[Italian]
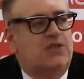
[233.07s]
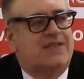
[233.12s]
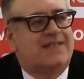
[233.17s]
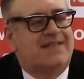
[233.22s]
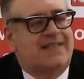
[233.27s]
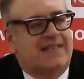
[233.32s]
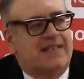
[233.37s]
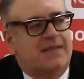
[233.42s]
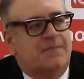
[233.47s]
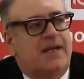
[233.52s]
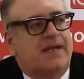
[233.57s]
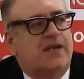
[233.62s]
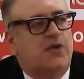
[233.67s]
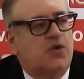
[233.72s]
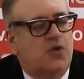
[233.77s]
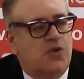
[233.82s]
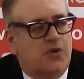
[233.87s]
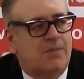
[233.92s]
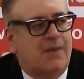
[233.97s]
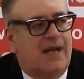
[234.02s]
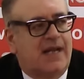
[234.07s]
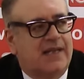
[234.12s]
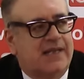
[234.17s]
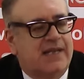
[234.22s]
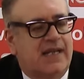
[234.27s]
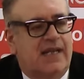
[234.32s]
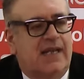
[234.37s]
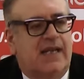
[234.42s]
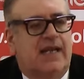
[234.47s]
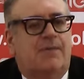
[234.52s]
settimana normale
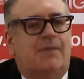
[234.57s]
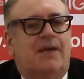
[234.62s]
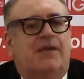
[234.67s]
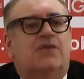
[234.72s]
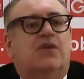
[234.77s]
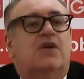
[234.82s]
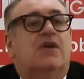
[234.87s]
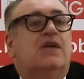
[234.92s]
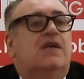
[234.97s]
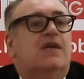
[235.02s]
di allenamento.